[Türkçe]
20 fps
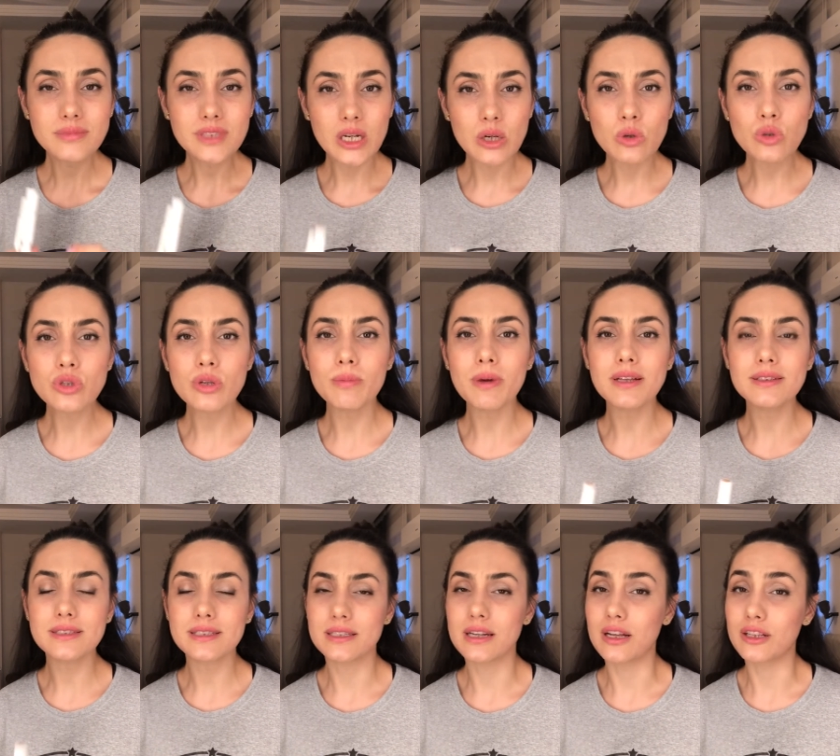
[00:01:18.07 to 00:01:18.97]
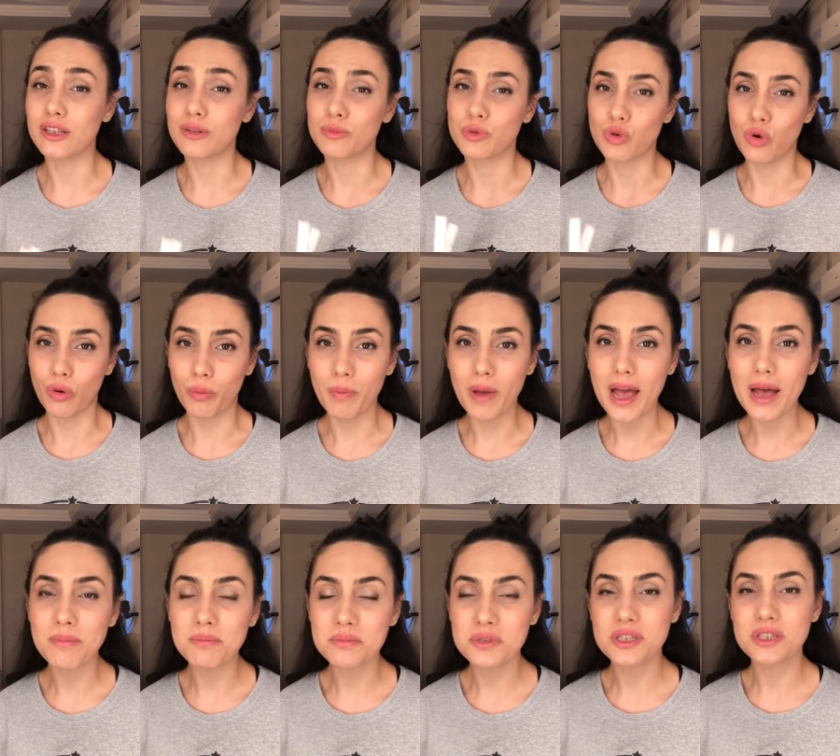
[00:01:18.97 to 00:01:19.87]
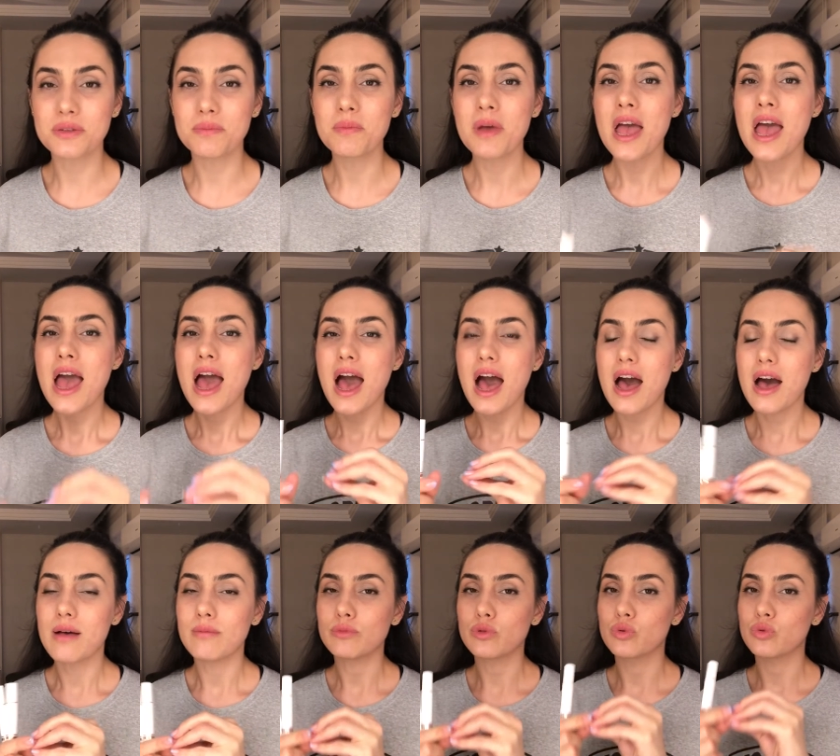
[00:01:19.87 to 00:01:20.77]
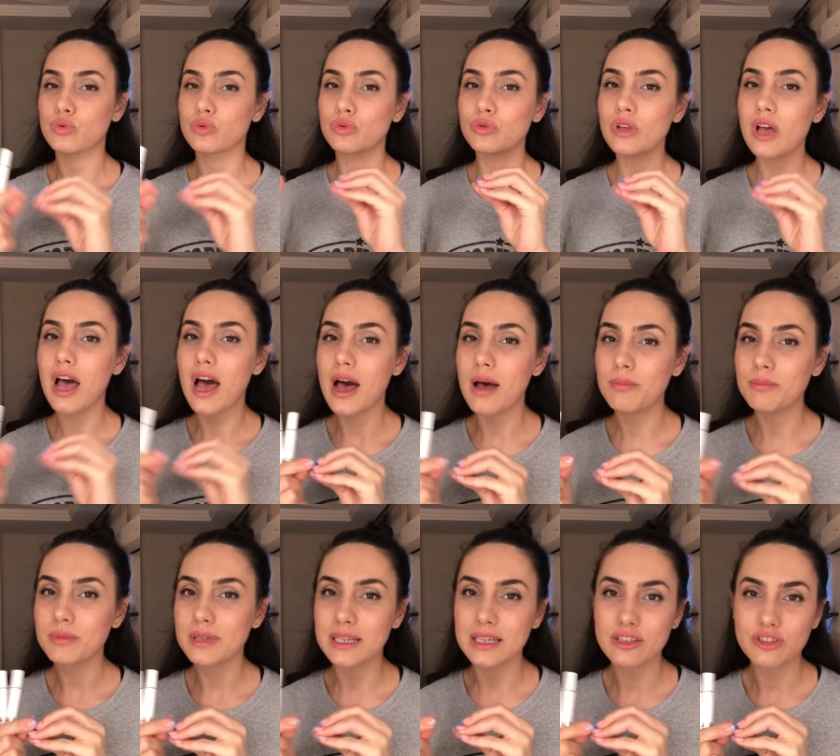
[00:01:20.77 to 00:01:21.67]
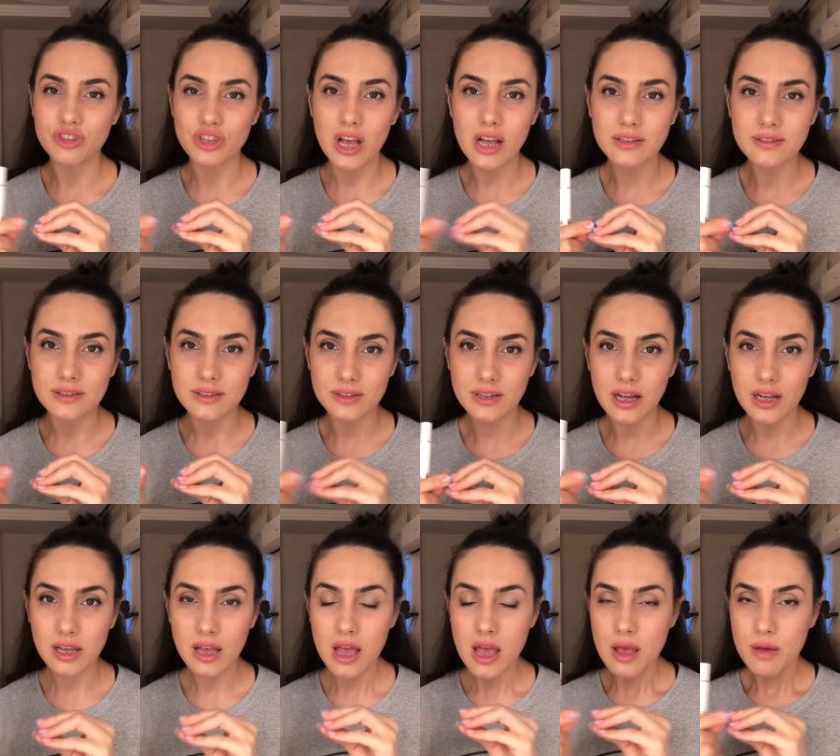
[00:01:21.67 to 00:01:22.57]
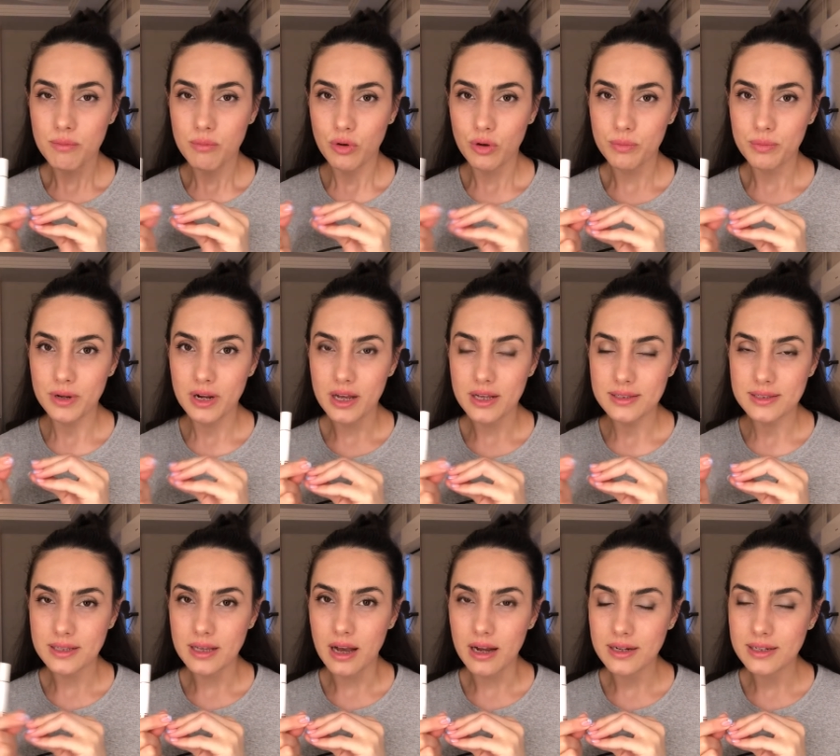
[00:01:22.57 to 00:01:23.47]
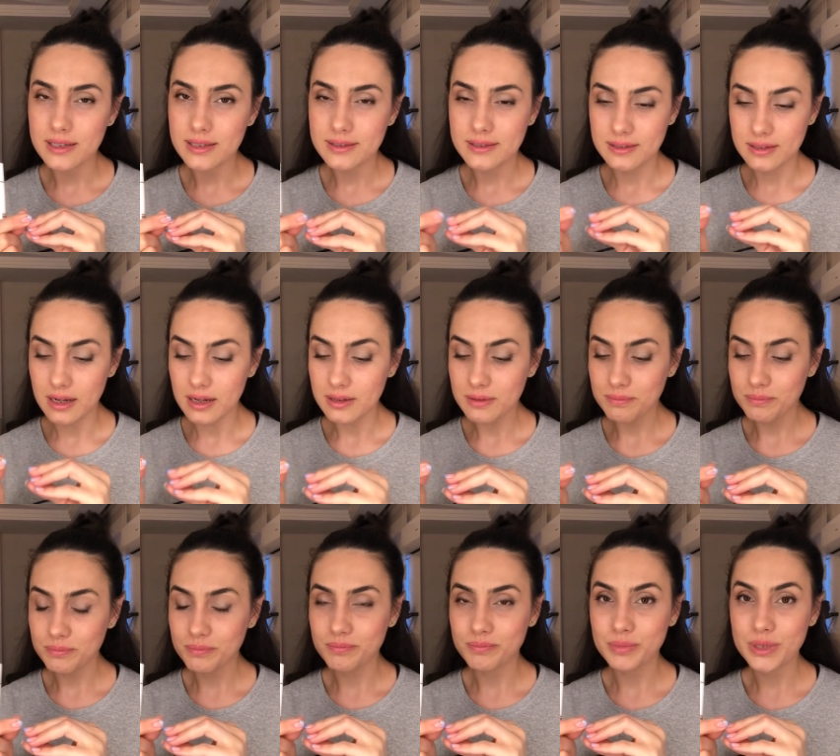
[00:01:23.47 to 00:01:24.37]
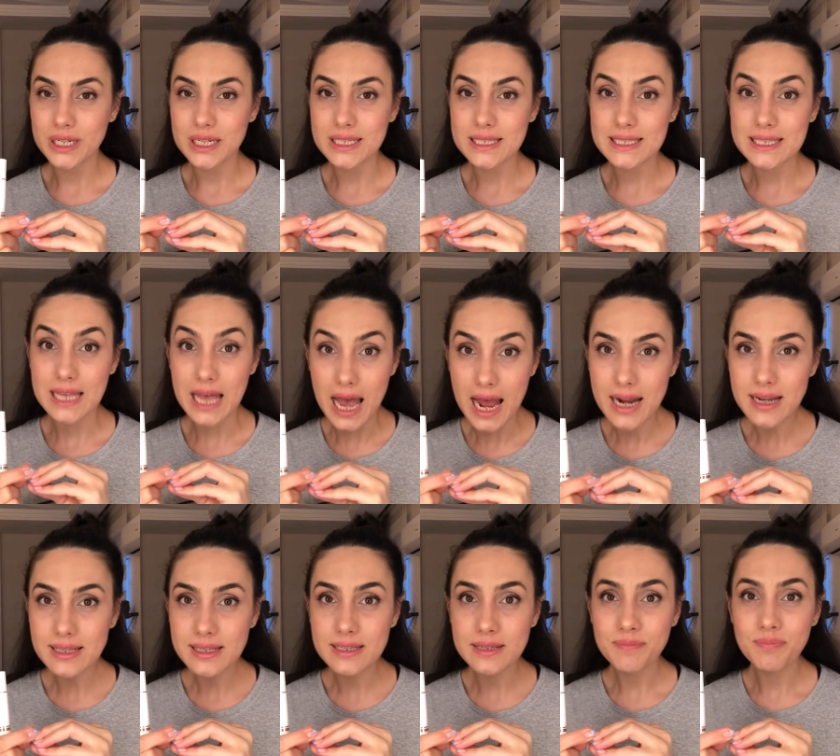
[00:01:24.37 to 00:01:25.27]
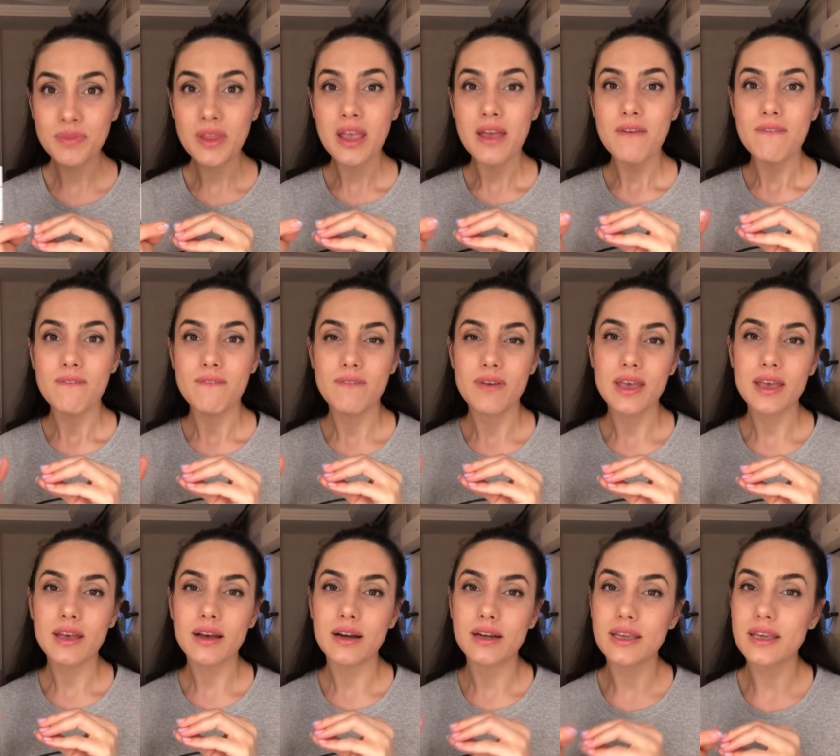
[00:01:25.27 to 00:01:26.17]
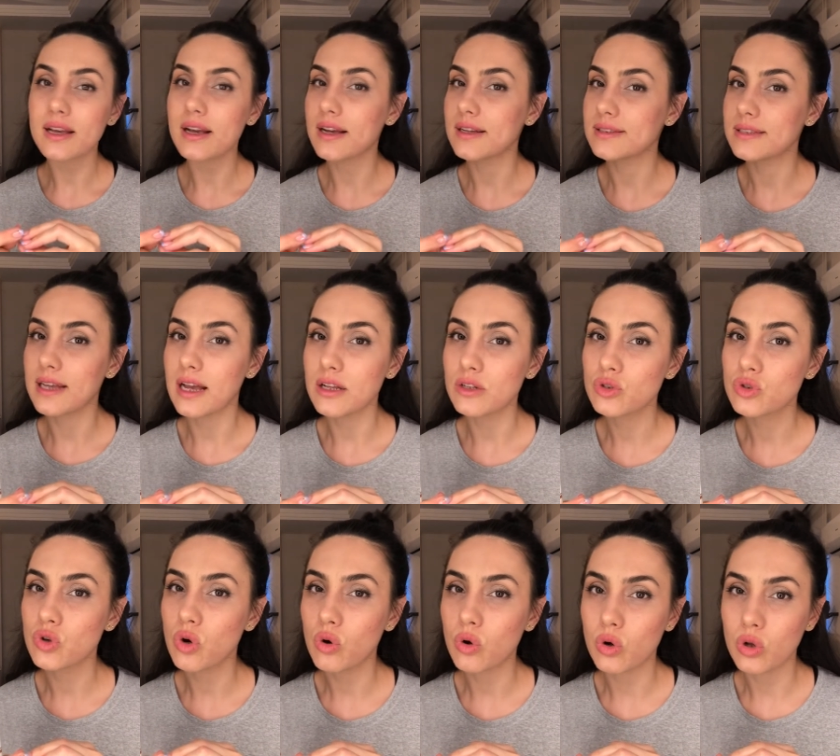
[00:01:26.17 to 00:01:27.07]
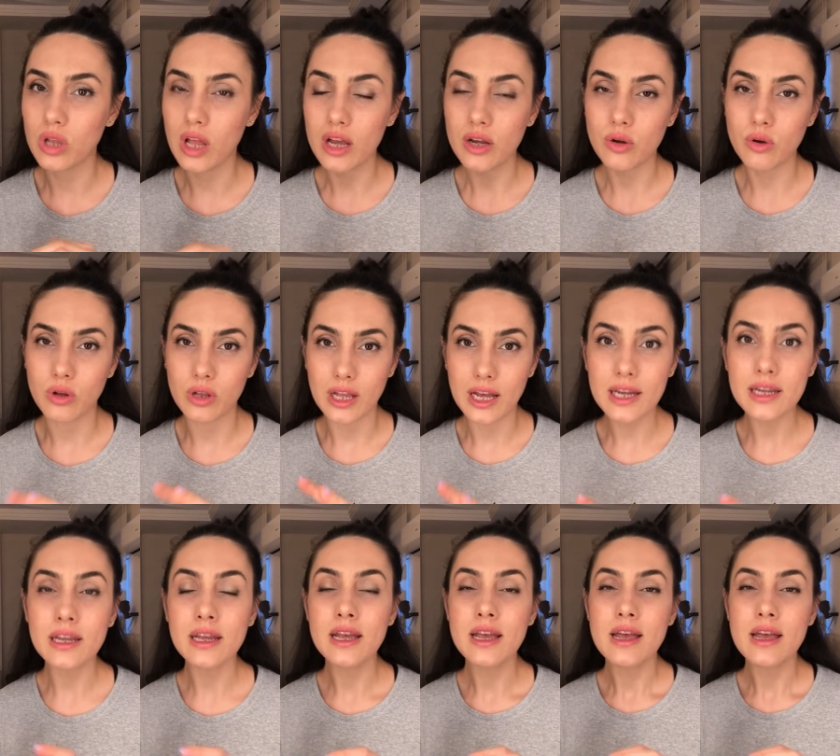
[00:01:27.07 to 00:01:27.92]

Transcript: O zaman tırnaklarımı çok beğenmiştim. Hem uzun hem e, jel tırnak böyle biraz akrilik tırnak biraz sert ve hakikaten çok kolay kolay